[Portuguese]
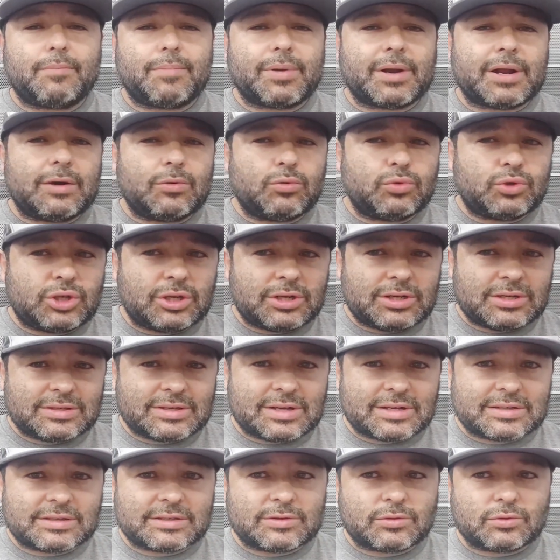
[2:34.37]
para a
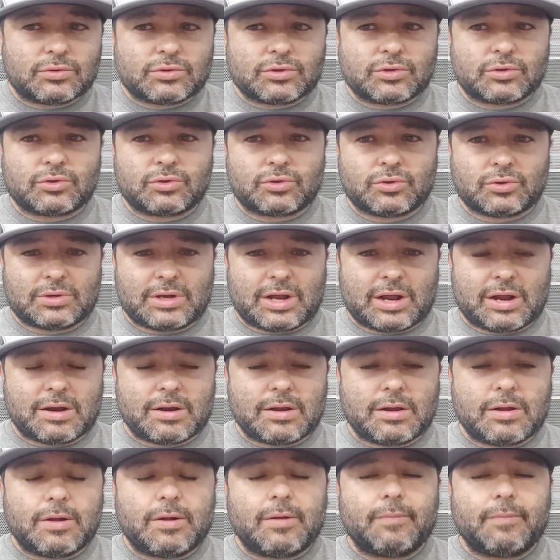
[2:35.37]
utilização do seu sonar.